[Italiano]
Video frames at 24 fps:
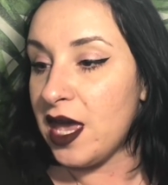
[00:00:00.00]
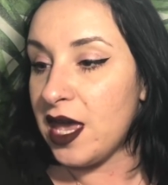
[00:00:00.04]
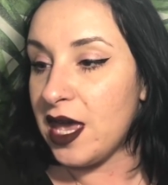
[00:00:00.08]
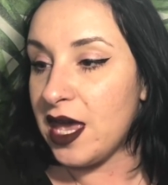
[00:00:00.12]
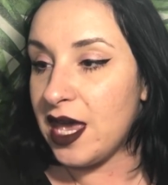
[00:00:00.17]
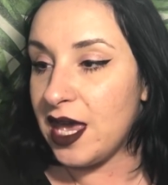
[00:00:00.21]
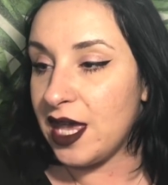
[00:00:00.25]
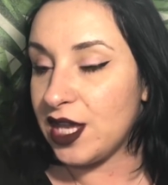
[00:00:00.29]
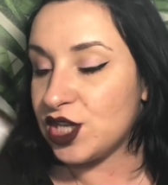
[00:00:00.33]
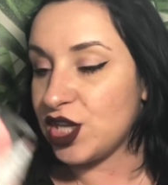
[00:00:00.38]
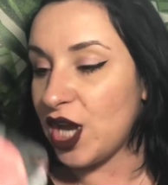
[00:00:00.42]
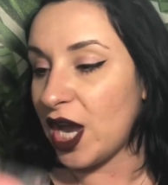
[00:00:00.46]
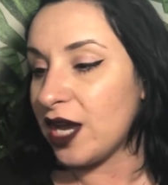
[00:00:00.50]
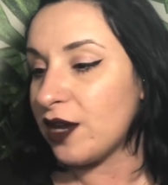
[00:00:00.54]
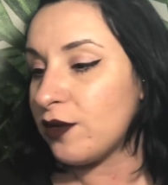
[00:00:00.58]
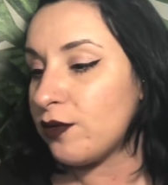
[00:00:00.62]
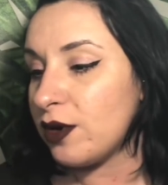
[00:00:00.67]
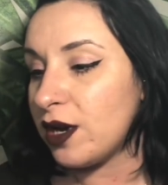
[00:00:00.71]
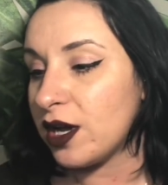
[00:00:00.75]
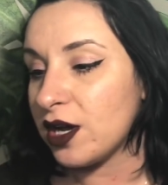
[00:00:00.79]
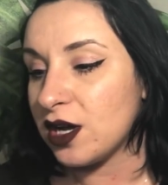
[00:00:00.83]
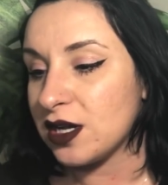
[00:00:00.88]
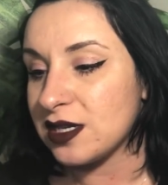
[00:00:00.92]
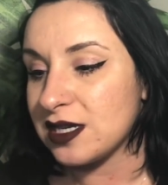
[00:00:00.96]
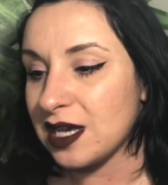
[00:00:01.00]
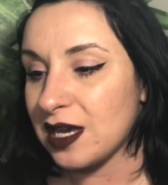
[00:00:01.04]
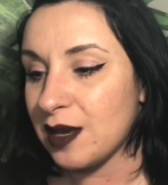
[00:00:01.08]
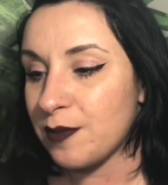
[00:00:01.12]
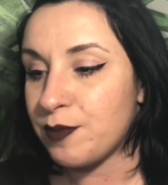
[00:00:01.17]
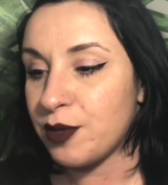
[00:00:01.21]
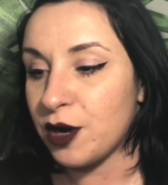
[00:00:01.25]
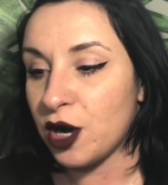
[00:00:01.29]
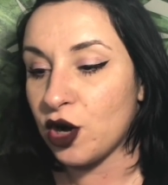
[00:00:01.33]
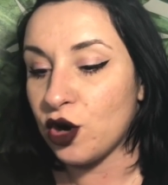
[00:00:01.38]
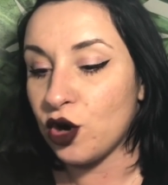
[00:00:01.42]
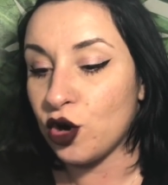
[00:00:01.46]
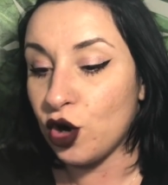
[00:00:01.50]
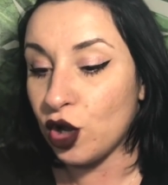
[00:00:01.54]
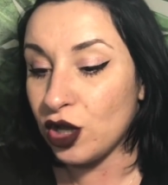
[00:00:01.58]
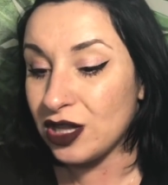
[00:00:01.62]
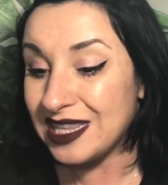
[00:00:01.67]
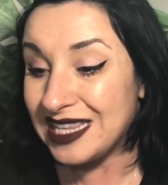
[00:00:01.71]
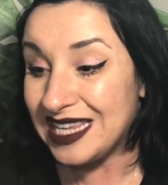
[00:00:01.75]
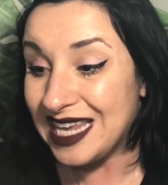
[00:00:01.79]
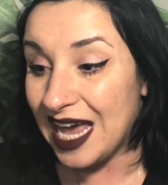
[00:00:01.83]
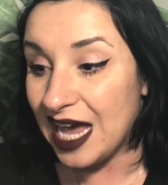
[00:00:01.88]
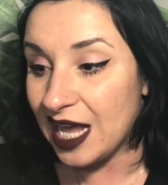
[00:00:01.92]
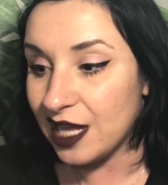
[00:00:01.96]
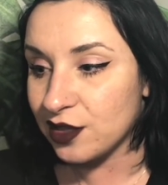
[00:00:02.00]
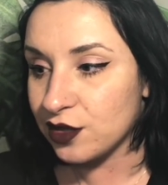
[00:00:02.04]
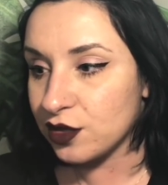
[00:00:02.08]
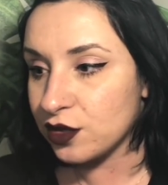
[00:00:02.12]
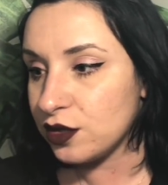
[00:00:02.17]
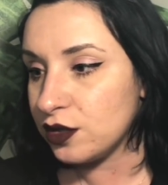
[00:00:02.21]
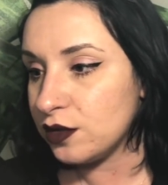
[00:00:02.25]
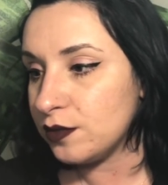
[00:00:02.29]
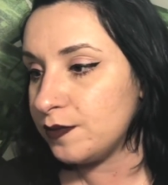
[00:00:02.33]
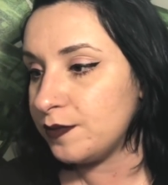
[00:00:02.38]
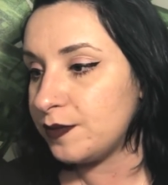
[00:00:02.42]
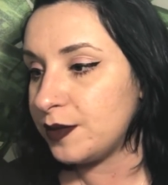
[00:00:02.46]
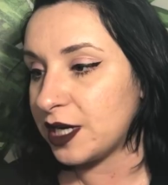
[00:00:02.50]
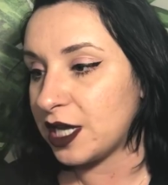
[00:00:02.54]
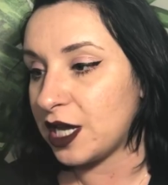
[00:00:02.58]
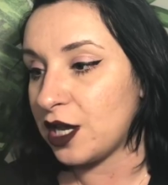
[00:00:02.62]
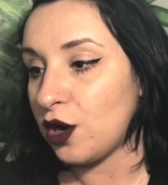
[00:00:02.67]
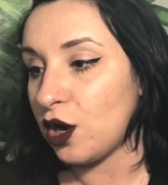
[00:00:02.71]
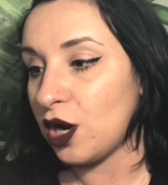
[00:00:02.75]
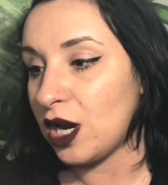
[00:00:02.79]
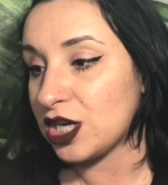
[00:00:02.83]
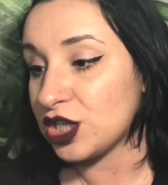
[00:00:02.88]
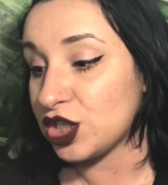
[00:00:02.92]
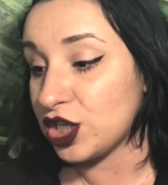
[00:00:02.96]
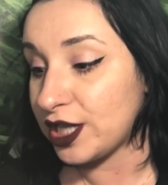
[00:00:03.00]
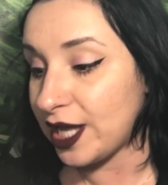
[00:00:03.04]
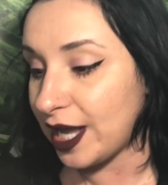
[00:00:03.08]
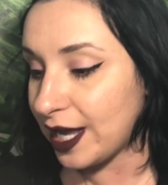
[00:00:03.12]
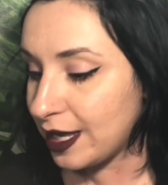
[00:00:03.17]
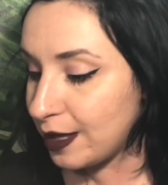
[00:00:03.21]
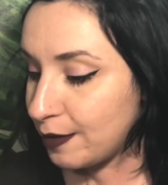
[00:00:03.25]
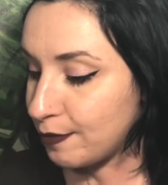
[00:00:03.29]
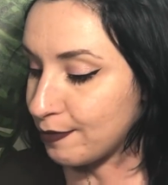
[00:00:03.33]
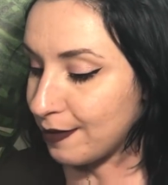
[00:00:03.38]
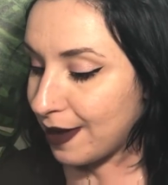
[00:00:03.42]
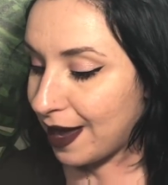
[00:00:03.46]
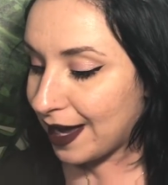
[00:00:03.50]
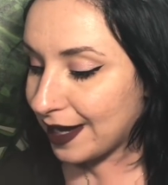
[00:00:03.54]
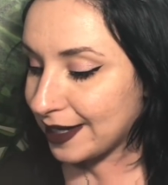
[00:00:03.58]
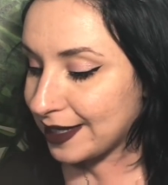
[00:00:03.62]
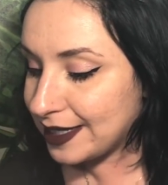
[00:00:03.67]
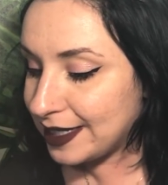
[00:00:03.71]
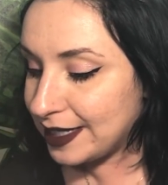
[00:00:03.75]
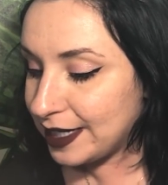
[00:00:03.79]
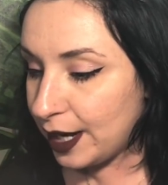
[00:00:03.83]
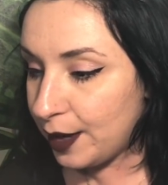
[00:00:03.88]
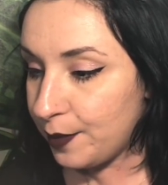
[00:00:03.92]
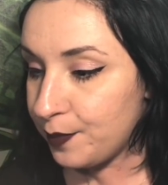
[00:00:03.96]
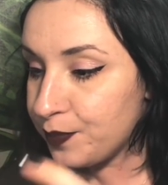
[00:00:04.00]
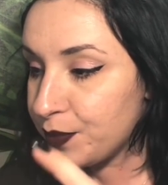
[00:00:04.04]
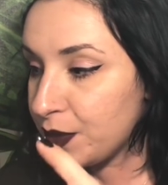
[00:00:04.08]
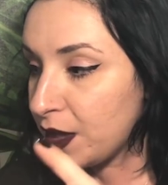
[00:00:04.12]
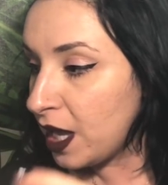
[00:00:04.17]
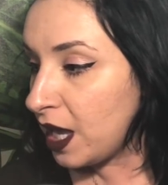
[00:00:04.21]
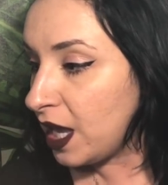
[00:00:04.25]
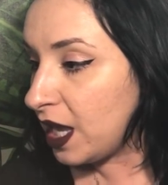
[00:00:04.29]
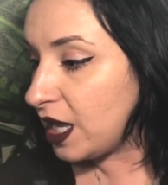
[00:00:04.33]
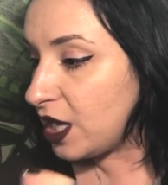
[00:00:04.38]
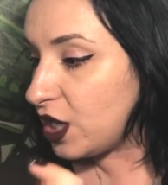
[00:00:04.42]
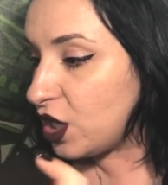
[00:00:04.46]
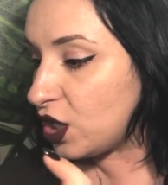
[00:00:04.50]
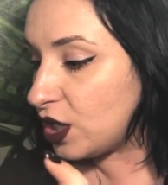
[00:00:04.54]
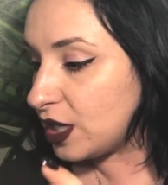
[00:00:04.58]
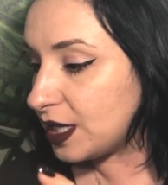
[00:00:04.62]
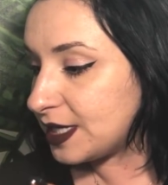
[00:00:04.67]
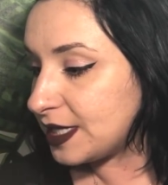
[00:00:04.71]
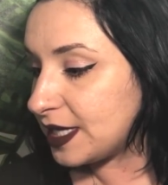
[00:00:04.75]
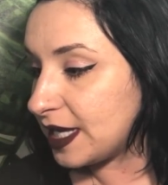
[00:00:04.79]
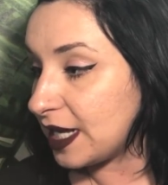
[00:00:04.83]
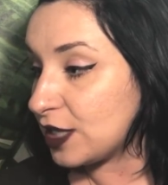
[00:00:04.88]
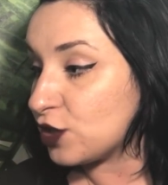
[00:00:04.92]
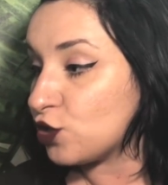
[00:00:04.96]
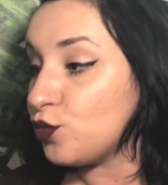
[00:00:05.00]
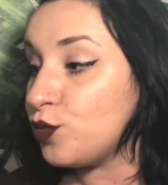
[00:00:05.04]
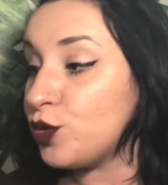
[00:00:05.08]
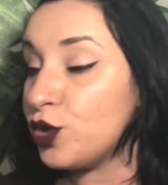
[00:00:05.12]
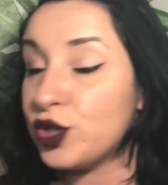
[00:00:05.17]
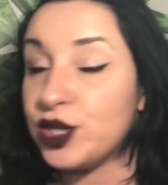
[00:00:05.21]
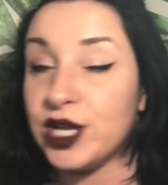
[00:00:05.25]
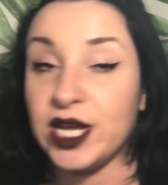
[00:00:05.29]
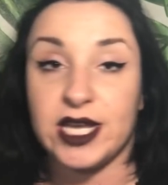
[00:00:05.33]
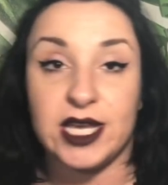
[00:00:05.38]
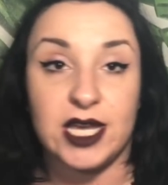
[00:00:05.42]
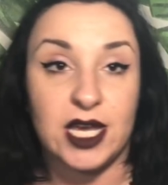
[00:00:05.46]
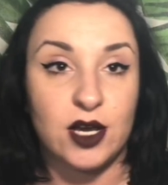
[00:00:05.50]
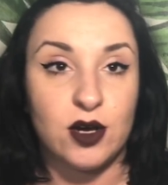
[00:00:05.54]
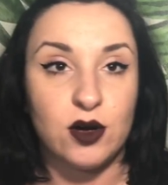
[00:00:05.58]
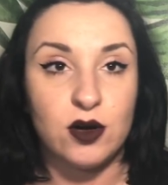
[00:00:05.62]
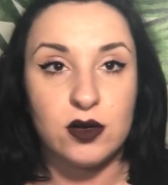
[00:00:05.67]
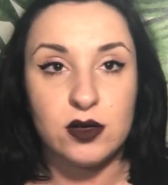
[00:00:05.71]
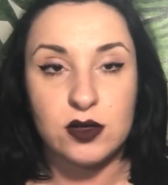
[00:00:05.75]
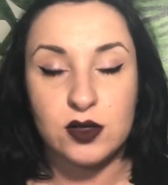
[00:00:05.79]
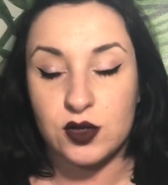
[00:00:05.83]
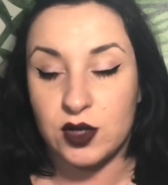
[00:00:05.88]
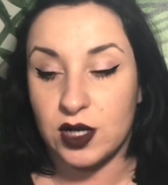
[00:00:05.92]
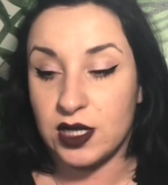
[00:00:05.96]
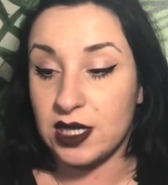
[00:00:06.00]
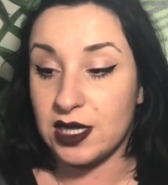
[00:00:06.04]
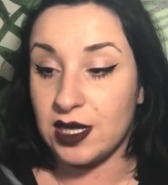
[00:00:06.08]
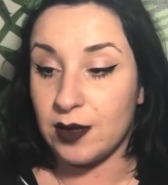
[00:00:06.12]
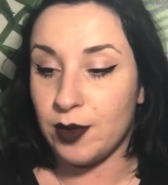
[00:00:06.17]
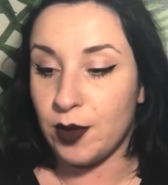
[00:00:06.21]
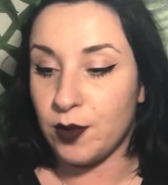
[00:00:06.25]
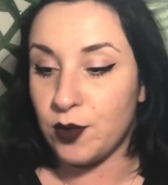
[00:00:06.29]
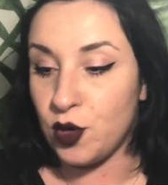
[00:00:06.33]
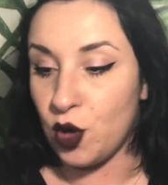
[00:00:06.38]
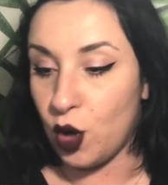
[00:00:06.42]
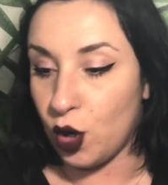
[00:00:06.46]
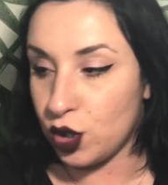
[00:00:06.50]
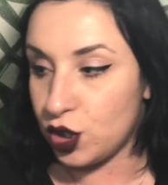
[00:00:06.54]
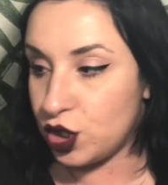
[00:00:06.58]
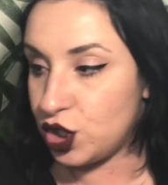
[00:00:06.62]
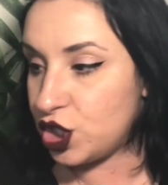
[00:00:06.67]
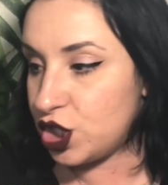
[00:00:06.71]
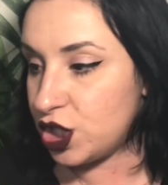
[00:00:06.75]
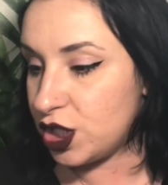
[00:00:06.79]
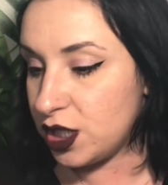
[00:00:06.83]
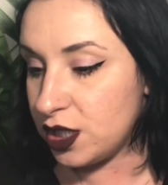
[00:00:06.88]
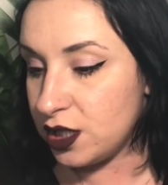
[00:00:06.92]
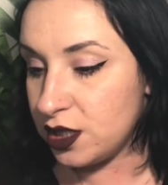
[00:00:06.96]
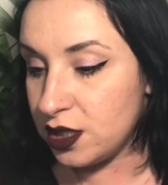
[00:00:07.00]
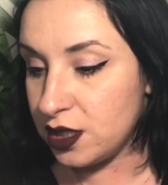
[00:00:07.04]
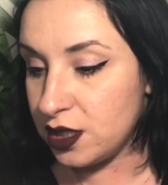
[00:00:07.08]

E c'è anche una cosa che però non ho dietro perché l'ho lasciata in macchina io inizierei subito da Kiko, sono andata proprio oggi,